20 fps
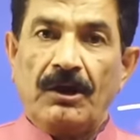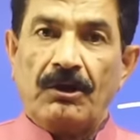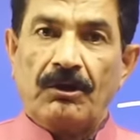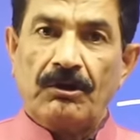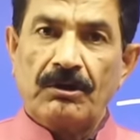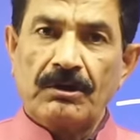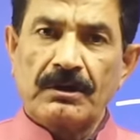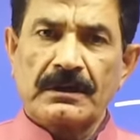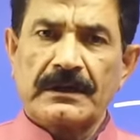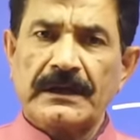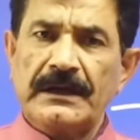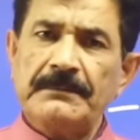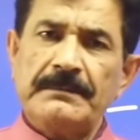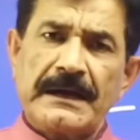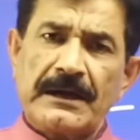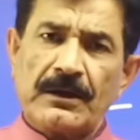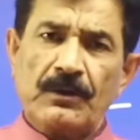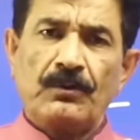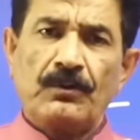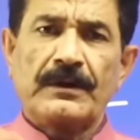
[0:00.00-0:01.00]
और कई
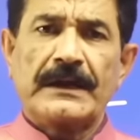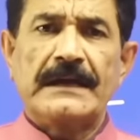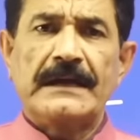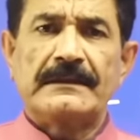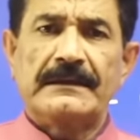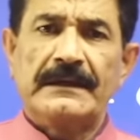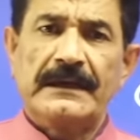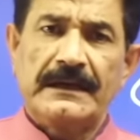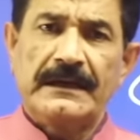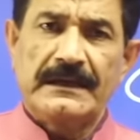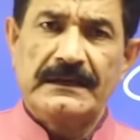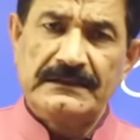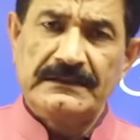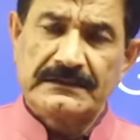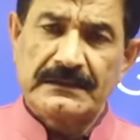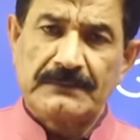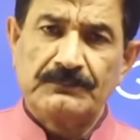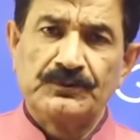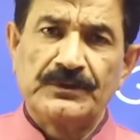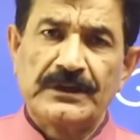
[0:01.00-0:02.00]
बार लोग कहते हैं कि जी
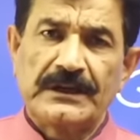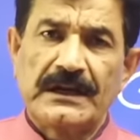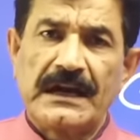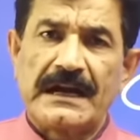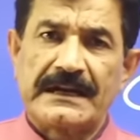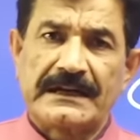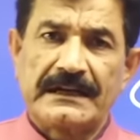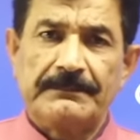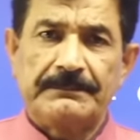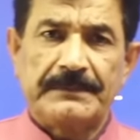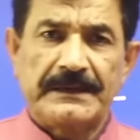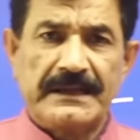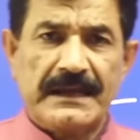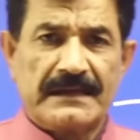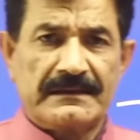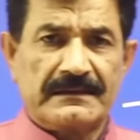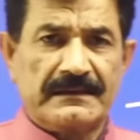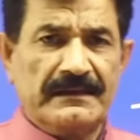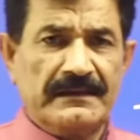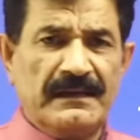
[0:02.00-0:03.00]
सर मुझे गांठें पड़
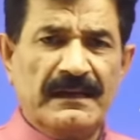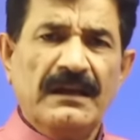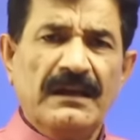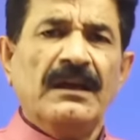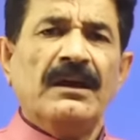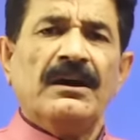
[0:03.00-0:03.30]
जाती हैं